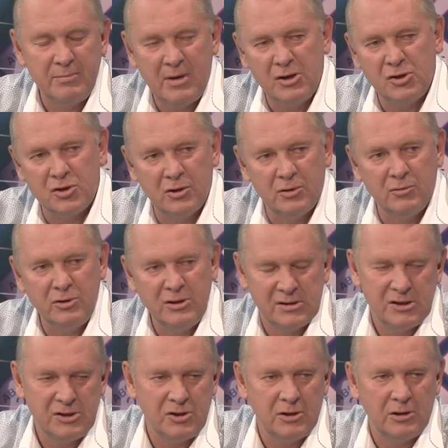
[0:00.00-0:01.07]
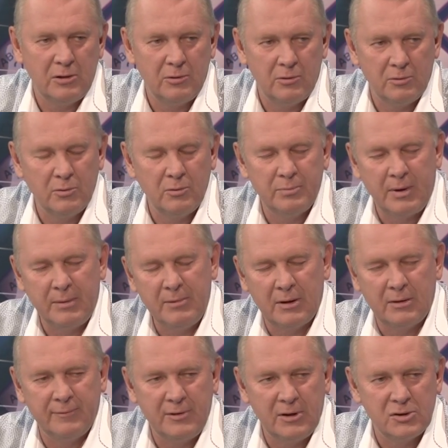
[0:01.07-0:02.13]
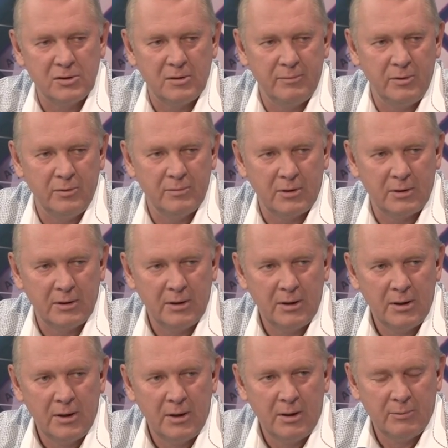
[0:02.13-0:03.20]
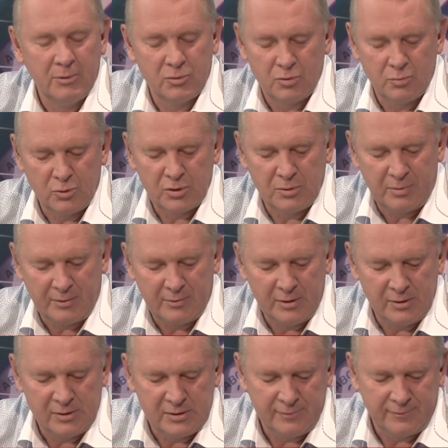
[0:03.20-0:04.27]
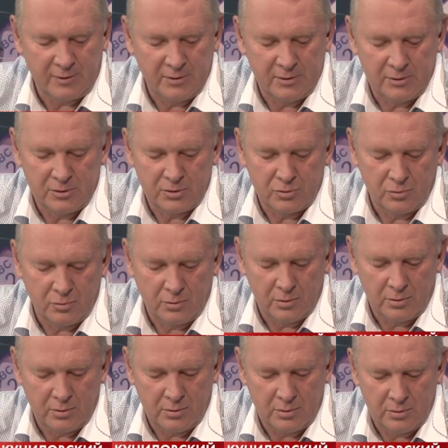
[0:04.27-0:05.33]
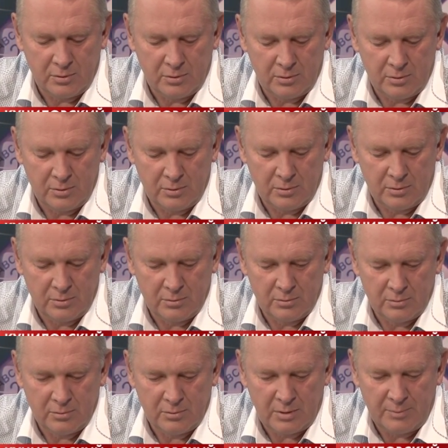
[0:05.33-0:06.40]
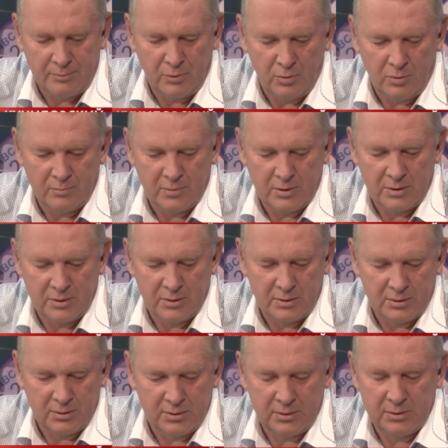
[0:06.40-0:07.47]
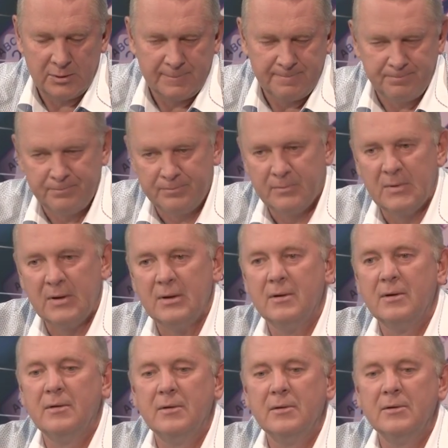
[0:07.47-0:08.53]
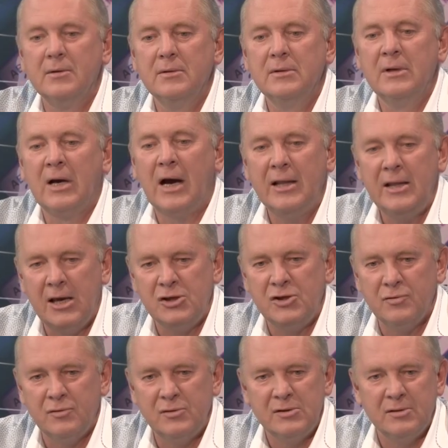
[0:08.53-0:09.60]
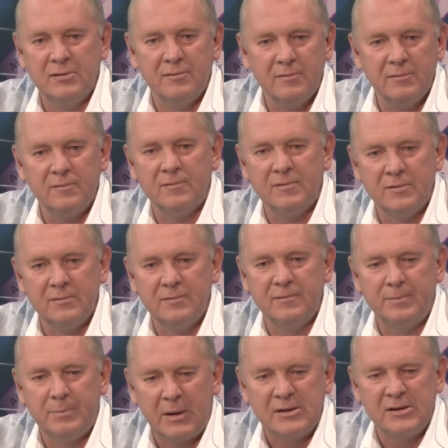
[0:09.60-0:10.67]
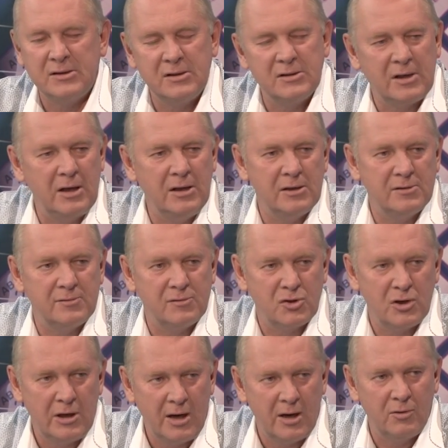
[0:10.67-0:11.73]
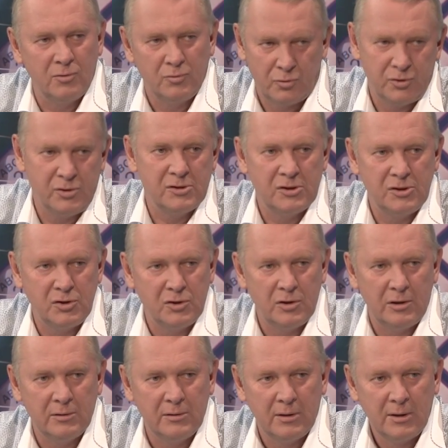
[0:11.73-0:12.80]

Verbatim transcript: меньше, незначительно, но примерно в тех же объемах. Потому что можно приводить цифры, что э, объем э, находящегося в процессе строительства жилья, он очень значителен.